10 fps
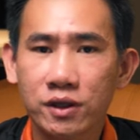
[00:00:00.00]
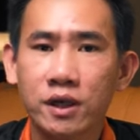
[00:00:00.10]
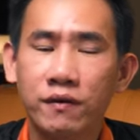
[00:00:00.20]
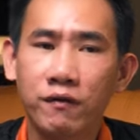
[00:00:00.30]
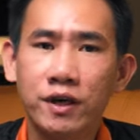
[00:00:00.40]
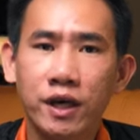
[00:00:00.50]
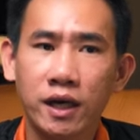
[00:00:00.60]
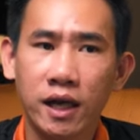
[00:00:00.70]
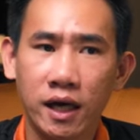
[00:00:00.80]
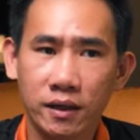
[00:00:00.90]
dựa vào vấn
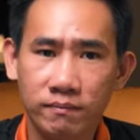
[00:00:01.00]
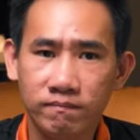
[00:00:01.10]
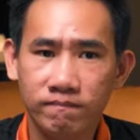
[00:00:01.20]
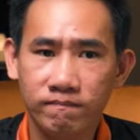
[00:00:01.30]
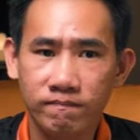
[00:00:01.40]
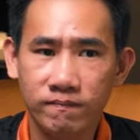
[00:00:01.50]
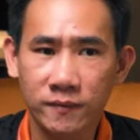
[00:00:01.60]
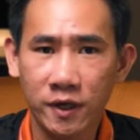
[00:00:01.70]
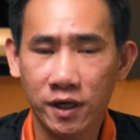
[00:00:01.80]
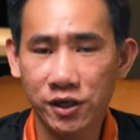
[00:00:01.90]
đề là
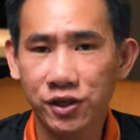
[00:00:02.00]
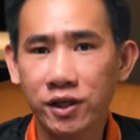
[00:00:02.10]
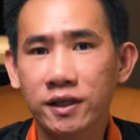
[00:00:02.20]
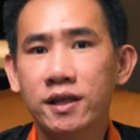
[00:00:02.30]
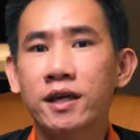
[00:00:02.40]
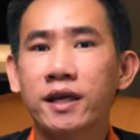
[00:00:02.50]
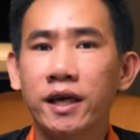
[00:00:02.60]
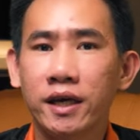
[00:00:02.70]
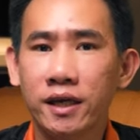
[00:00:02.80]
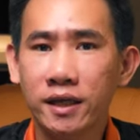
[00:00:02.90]
nhà kỹ sư người ta thiết
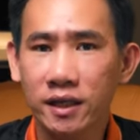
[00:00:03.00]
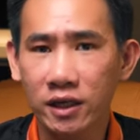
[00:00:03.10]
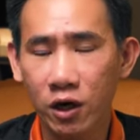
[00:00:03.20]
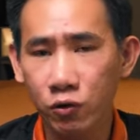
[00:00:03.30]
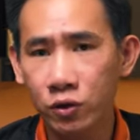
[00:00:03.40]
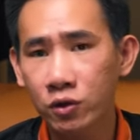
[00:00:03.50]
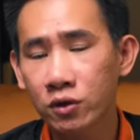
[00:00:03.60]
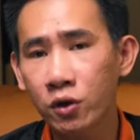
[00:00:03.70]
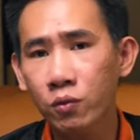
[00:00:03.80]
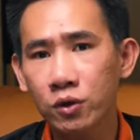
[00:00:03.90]
kế cái cấu
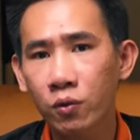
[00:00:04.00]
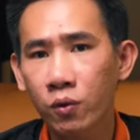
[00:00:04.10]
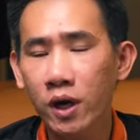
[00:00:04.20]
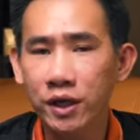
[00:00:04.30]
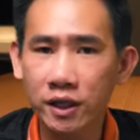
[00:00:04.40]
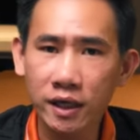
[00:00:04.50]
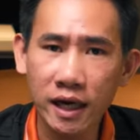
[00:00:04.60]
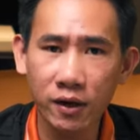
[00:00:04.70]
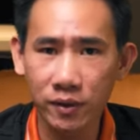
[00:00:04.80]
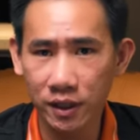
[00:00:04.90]
trúc cái thùng loa như thế
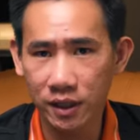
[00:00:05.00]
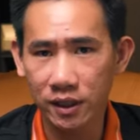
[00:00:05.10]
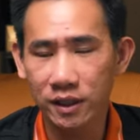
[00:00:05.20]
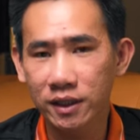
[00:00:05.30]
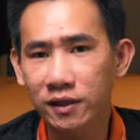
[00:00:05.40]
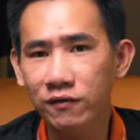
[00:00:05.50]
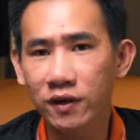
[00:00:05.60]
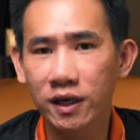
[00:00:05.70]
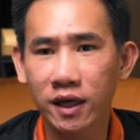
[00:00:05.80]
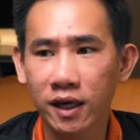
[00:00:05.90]
nào nữa, chứ không
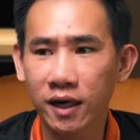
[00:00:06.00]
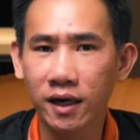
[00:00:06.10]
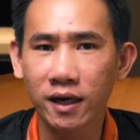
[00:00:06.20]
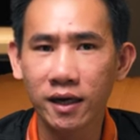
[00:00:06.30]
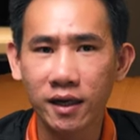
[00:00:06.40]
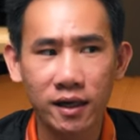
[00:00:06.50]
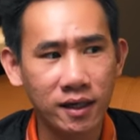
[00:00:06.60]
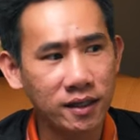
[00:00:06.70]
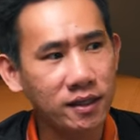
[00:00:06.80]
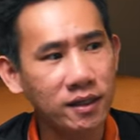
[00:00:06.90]
phải là
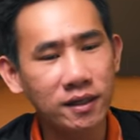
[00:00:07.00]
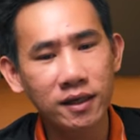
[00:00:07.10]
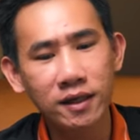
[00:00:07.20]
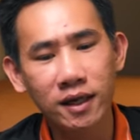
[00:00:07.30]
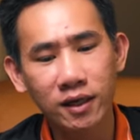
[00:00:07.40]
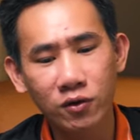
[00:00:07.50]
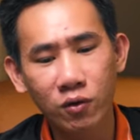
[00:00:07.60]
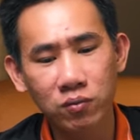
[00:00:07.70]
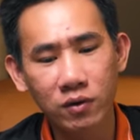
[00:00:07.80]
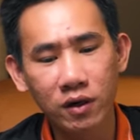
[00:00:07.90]
cứ nhất thiết là
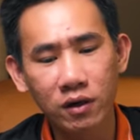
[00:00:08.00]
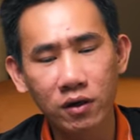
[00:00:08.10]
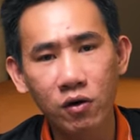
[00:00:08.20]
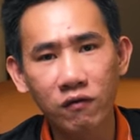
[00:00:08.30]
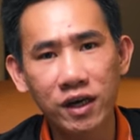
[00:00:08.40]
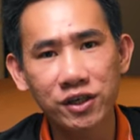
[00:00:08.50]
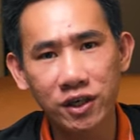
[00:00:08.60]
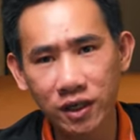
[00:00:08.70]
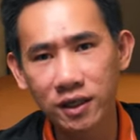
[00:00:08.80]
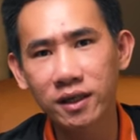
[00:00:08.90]
thùng gỗ ván
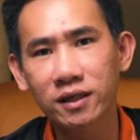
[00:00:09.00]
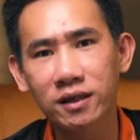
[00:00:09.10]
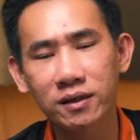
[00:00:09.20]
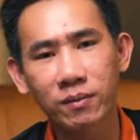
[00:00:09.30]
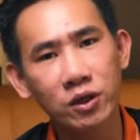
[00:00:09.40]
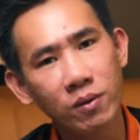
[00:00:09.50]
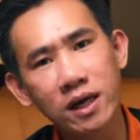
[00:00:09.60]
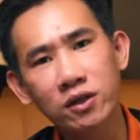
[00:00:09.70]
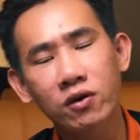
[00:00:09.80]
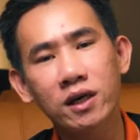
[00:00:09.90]
sợi mới
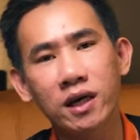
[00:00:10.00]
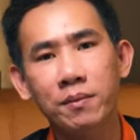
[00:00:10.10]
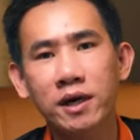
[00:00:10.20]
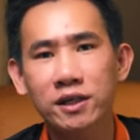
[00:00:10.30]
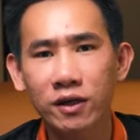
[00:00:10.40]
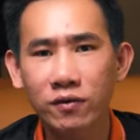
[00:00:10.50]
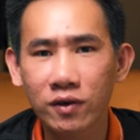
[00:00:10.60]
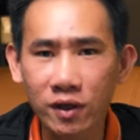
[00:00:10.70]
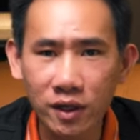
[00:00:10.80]
cho ra được âm bass sâu.